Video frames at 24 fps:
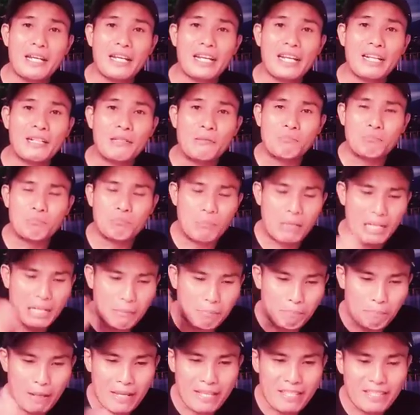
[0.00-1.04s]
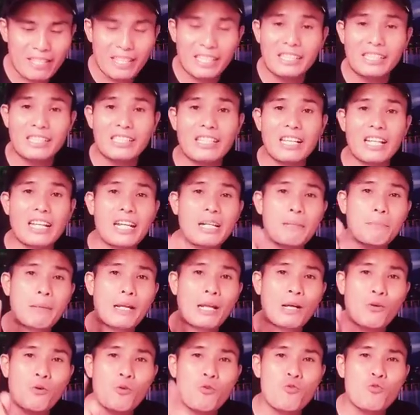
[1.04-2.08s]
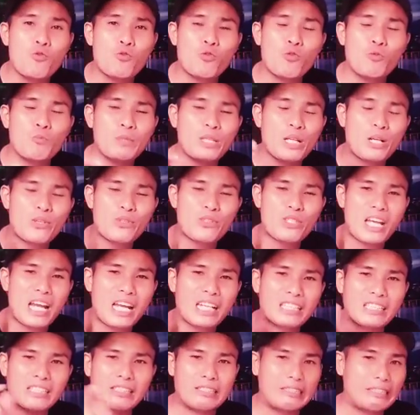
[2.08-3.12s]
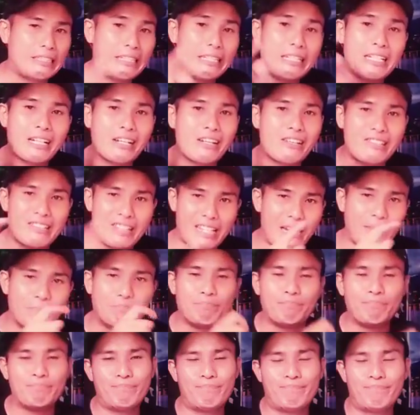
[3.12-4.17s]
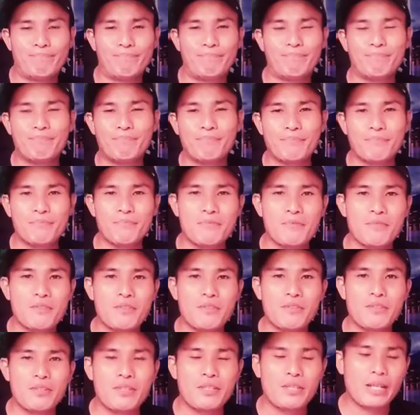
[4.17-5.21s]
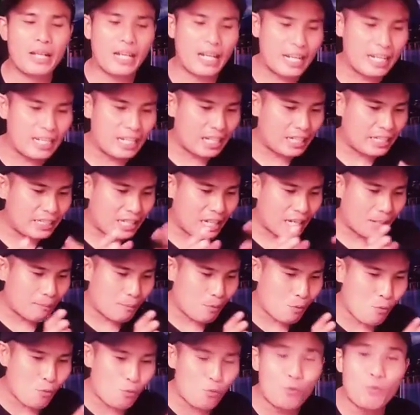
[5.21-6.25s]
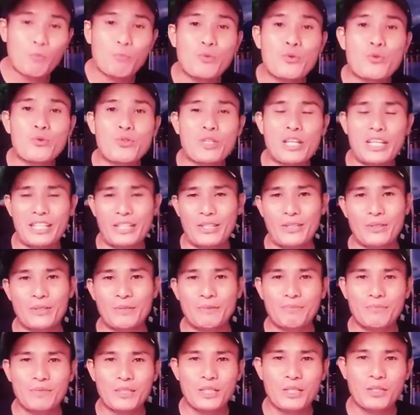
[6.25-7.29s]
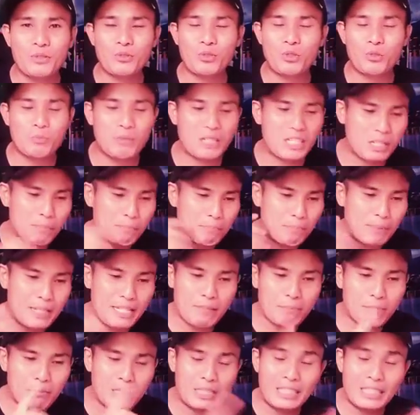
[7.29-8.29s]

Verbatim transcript: ya melepaskan kita daripada hukum yang sangat keji kejam yang ada di dalam hukum Musa itu untuk mendibli,